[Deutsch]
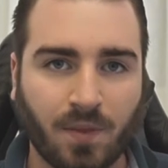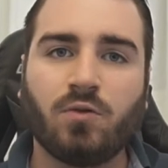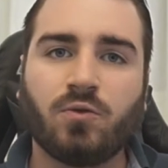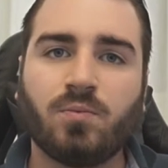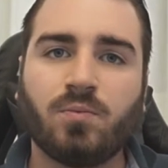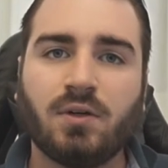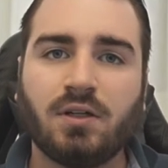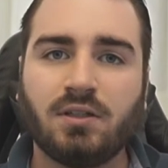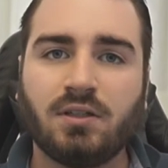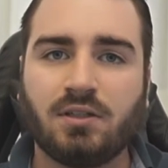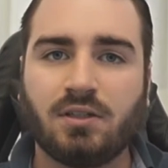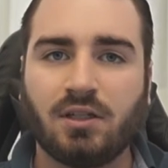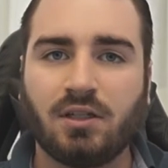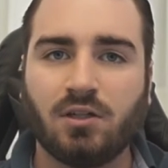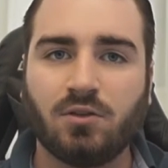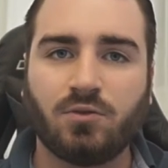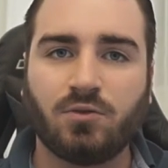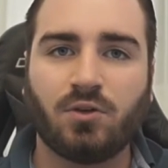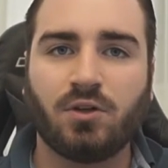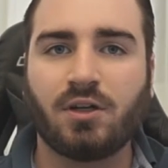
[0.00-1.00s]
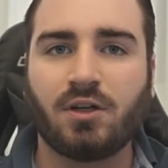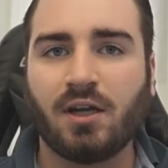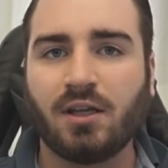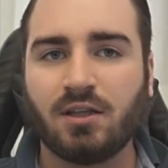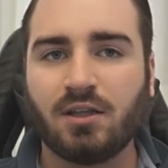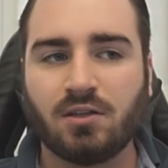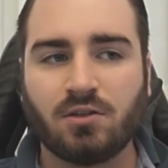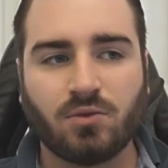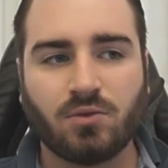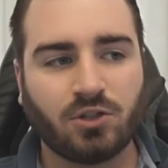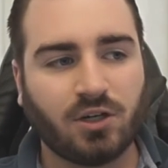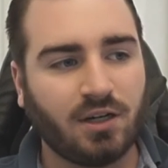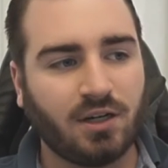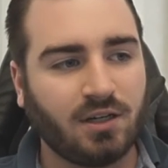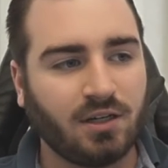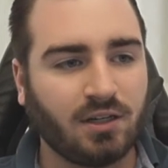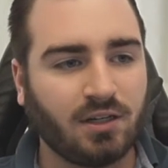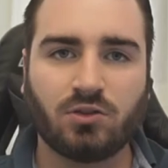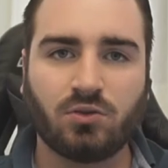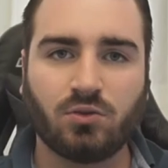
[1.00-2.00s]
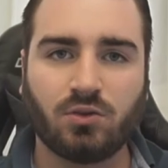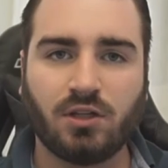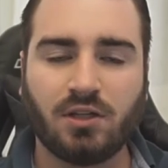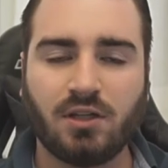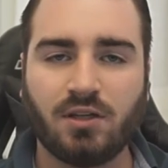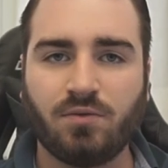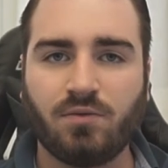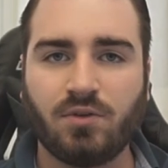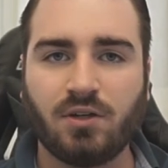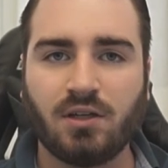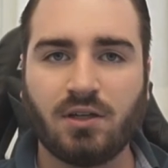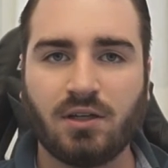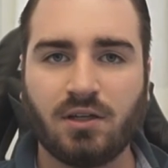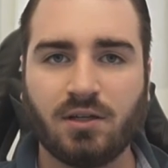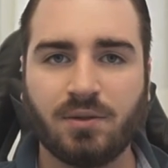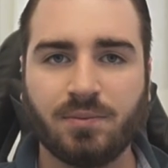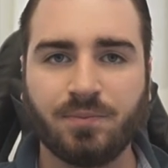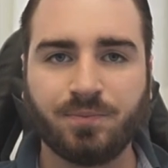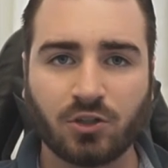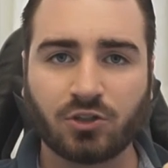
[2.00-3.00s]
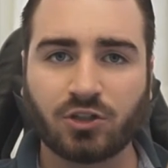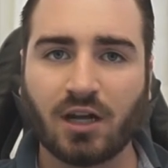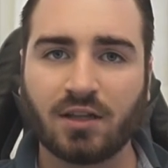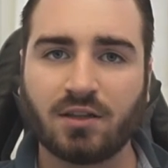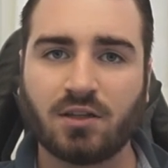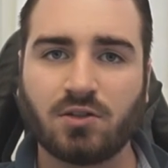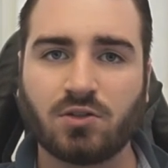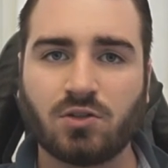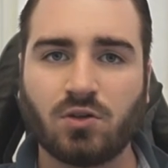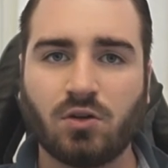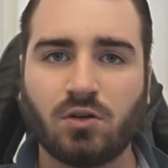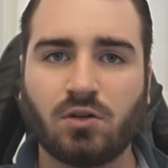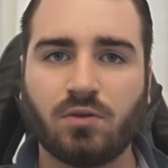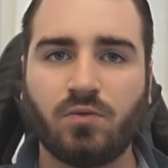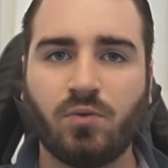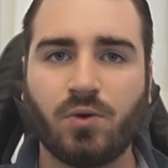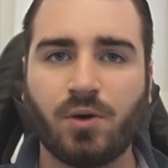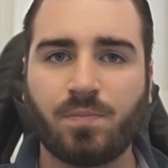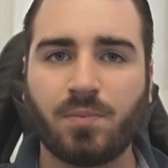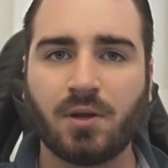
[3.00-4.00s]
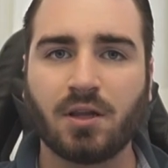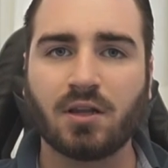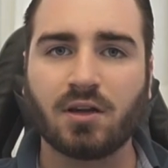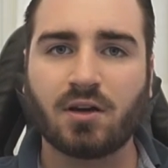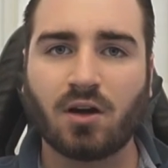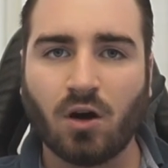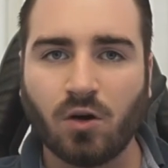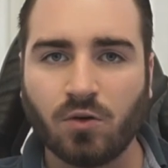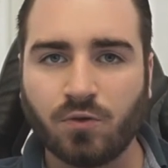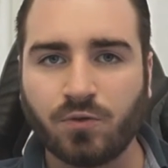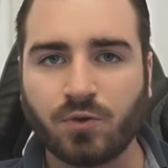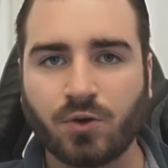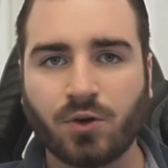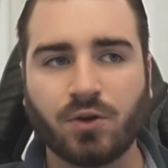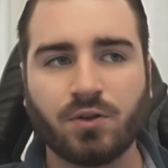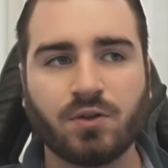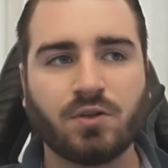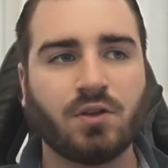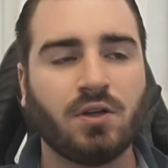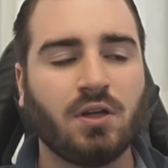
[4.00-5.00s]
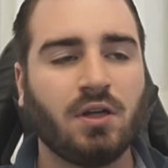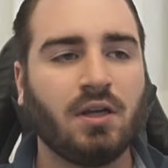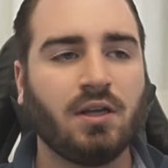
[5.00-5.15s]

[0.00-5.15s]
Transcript: Oftmals, jeder von euch kennt es wahrscheinlich, so Dinge wie Shutterstock, wo ihr Bilder kaufen könnt.